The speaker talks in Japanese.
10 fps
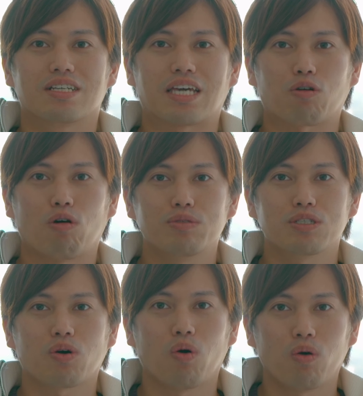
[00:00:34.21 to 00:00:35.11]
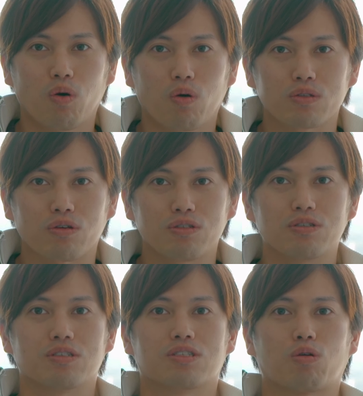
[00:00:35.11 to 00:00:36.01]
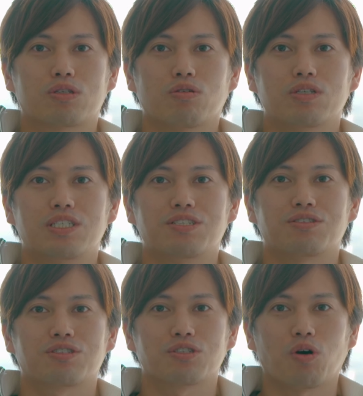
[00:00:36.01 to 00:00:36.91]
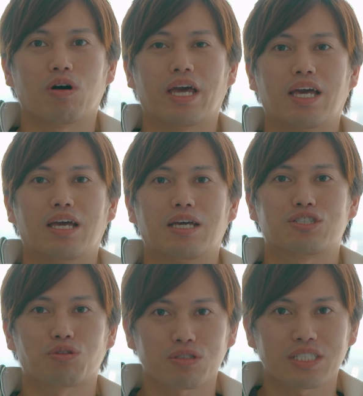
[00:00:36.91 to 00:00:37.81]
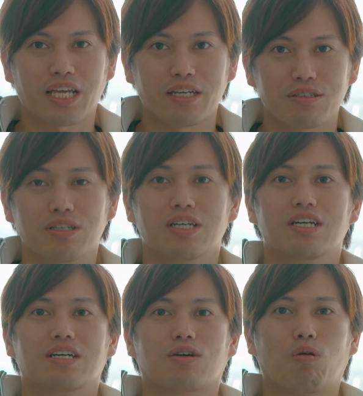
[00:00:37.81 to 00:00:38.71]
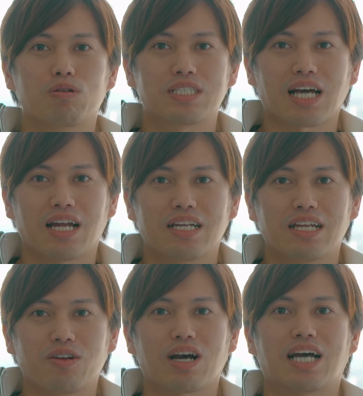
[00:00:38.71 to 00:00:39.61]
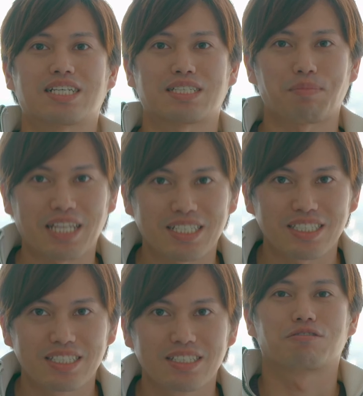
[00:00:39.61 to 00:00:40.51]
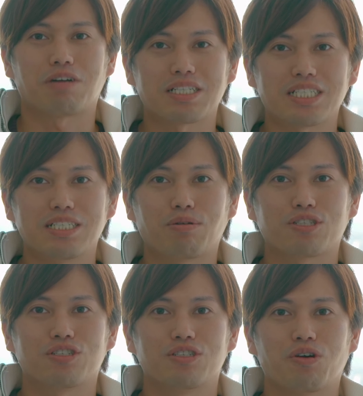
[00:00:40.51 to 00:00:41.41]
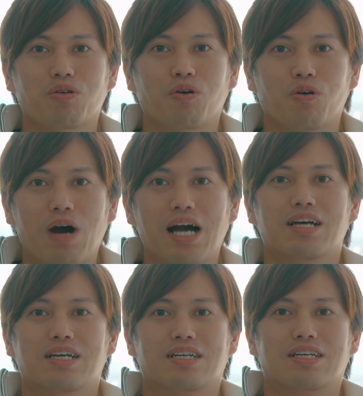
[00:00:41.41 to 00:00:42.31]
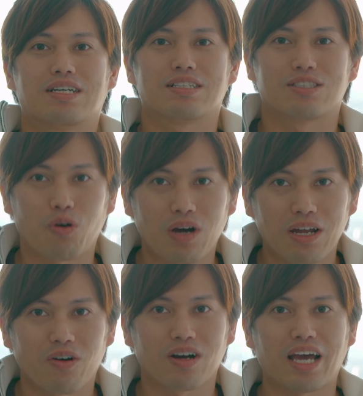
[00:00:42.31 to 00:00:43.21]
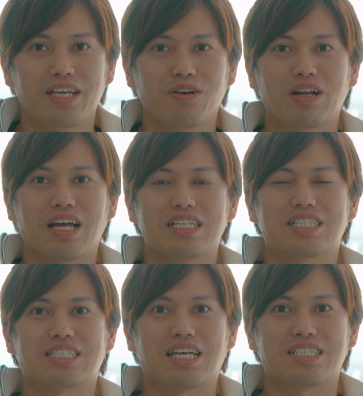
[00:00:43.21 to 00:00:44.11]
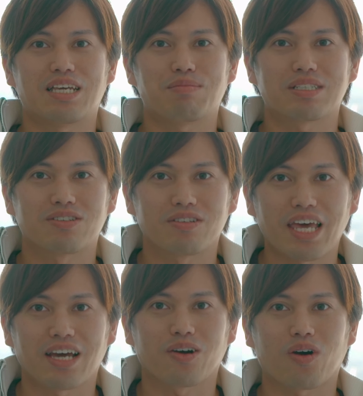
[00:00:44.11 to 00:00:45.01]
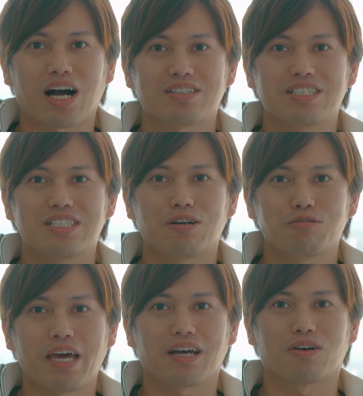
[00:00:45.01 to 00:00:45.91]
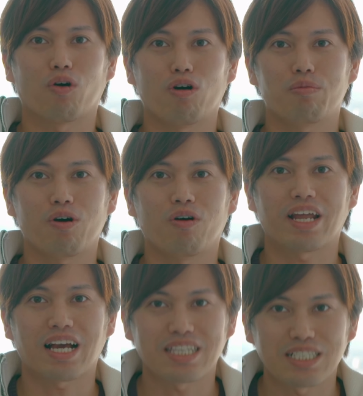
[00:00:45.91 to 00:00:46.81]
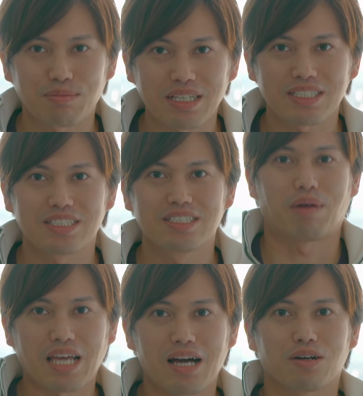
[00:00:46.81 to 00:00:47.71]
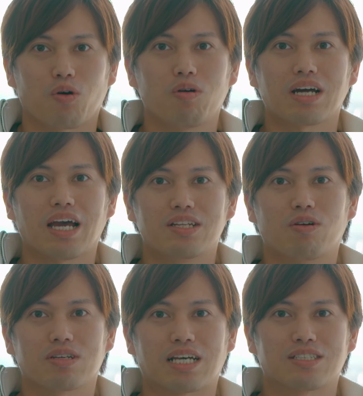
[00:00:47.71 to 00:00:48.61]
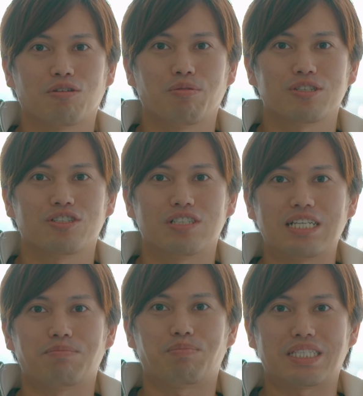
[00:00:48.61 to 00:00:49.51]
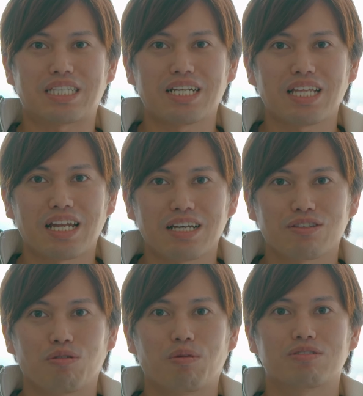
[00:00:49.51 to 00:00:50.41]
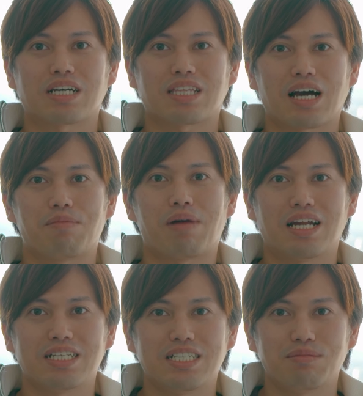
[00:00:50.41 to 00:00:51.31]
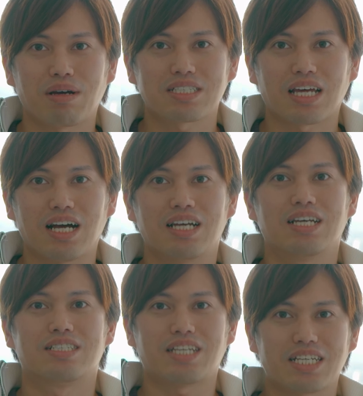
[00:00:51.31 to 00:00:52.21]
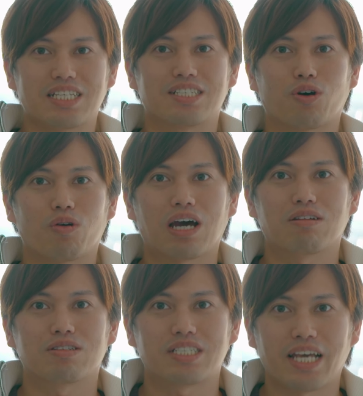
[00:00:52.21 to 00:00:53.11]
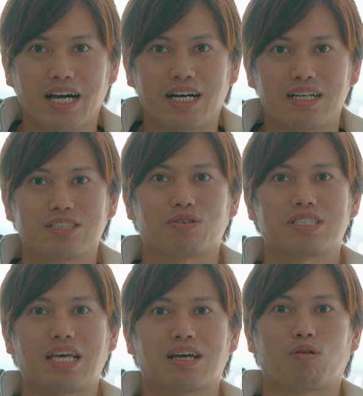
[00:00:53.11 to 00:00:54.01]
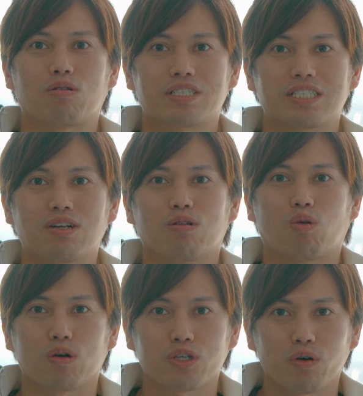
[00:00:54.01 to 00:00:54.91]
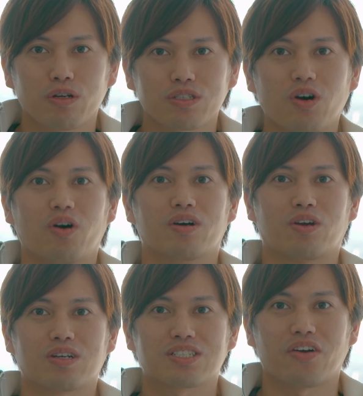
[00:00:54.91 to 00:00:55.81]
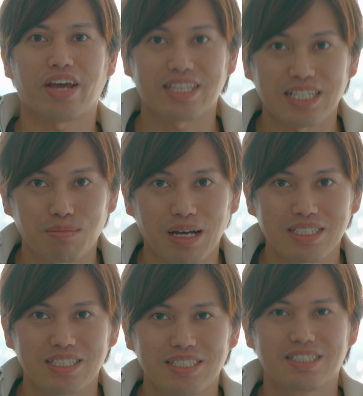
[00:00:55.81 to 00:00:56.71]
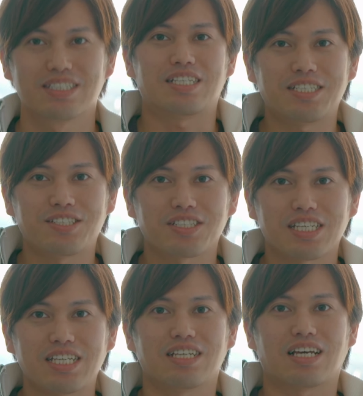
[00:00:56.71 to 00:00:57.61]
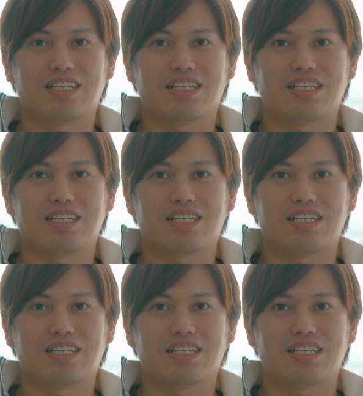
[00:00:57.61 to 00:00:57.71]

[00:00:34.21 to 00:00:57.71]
ケコム工法という特許技術を、えー、取得している工事関連の会社様です。詳しい募集要項は動画の概要欄に記載していますので、ご確認の上ご応募をお願いいたします。また今回のキャスト募集にぴったりだなと思う方が周りにいましたら、是非動画のシェア、そして告知のご協力をよろしくお願いいたします。引き続き